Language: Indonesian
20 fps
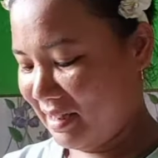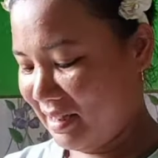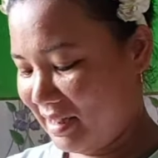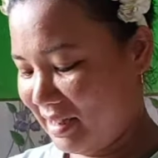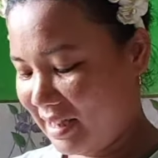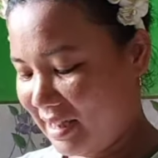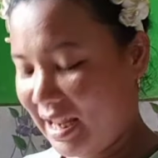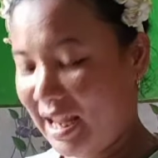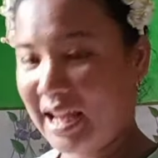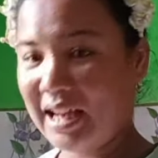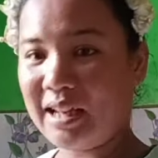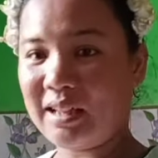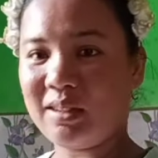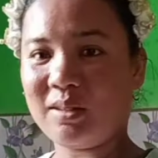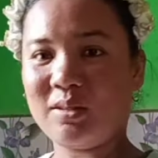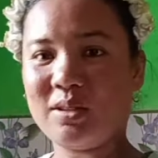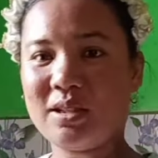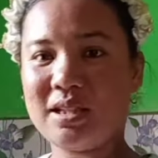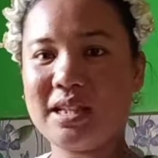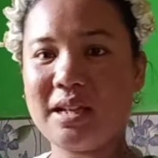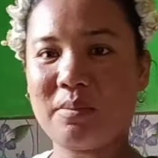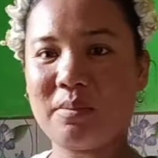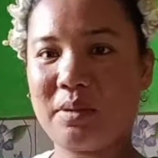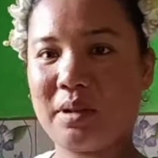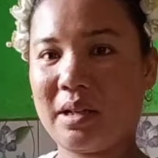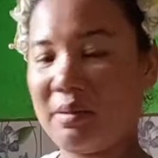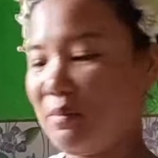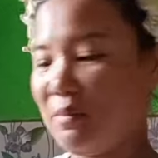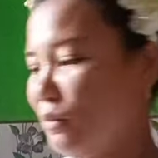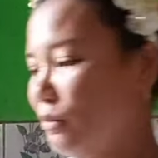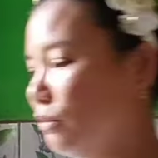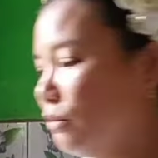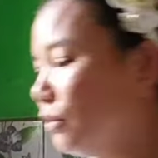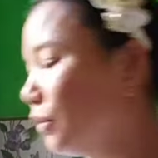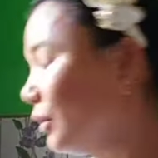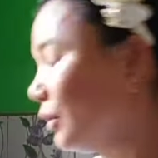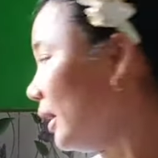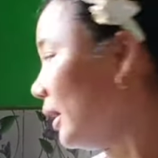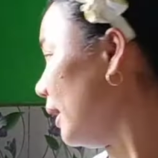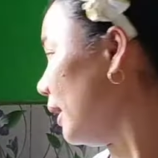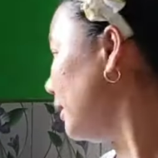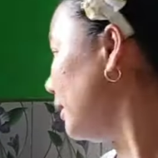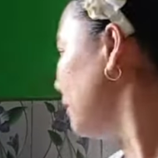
oke kita udah siap bikin bumbunya